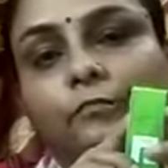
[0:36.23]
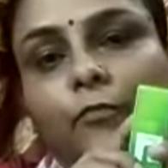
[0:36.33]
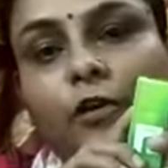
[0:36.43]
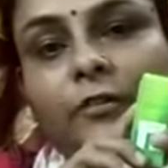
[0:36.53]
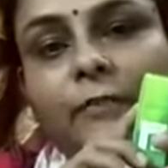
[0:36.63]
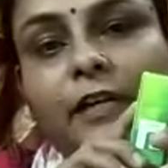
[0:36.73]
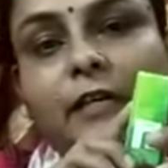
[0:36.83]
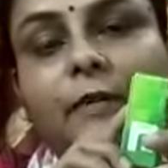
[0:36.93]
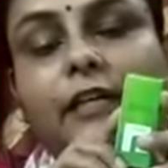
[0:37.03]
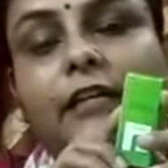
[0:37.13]
बॉडी में कई
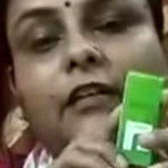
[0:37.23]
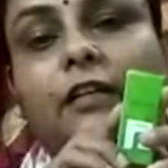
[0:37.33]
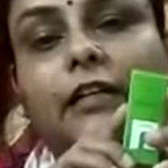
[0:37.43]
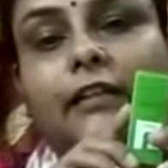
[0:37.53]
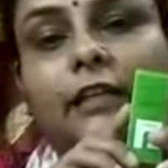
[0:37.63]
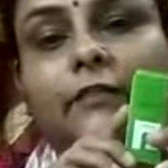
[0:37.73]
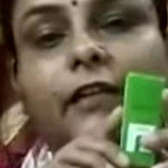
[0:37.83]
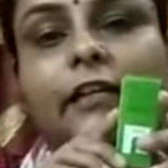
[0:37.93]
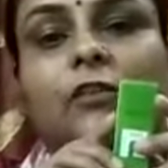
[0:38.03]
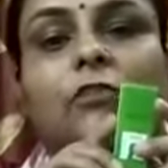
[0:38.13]
बार खेलते हुए
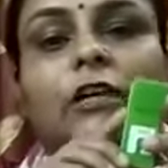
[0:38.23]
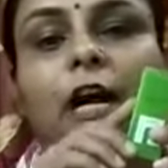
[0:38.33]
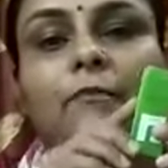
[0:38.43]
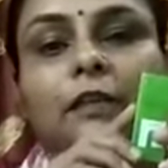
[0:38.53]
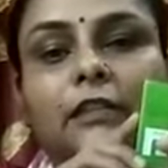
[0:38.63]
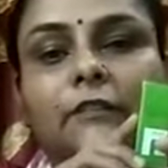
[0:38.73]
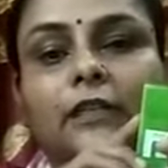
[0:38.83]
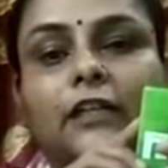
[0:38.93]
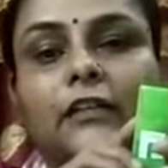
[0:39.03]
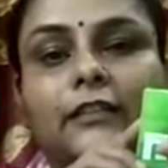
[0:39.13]
या कोई काम करते हुए
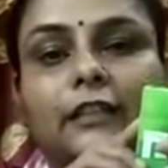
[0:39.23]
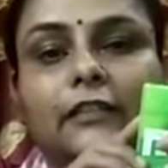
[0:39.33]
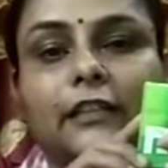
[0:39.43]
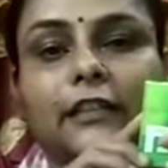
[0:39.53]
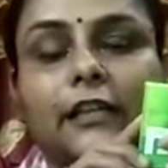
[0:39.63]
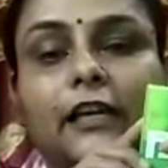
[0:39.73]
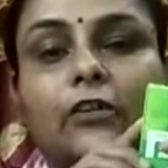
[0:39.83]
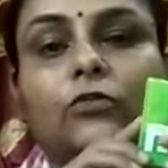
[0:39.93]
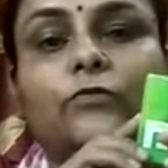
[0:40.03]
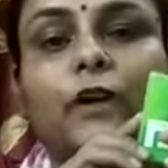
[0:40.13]
कट्स लग जाते हैं या
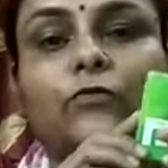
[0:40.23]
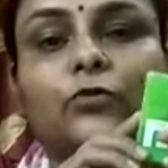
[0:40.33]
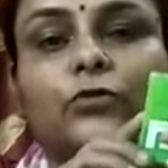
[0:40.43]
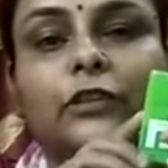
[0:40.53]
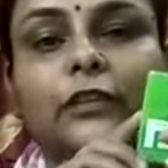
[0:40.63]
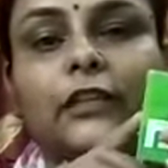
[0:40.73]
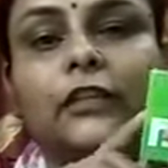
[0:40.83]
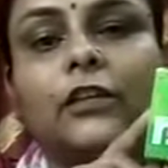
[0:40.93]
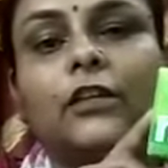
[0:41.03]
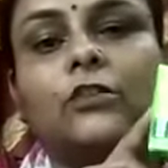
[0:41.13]
कोई बाउंड हो जाते
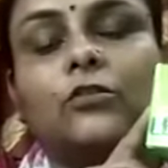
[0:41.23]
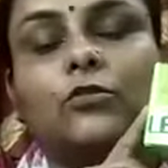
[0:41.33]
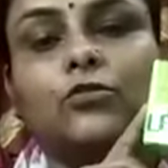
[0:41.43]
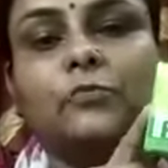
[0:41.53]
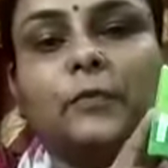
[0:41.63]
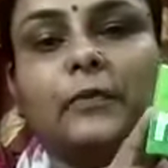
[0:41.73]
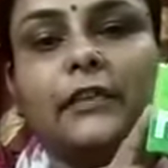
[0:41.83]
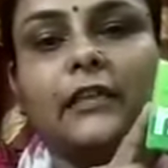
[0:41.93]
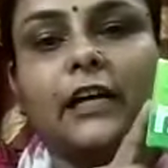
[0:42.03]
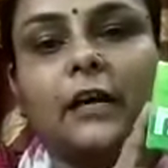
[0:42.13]
हैं तो उसमें भी ये
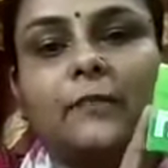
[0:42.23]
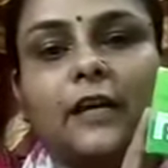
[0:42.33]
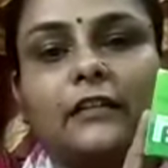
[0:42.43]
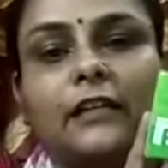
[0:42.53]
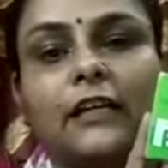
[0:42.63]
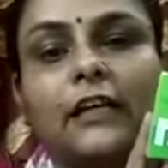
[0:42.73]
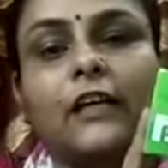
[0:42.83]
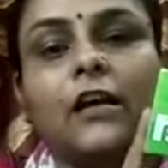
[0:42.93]
काम आता है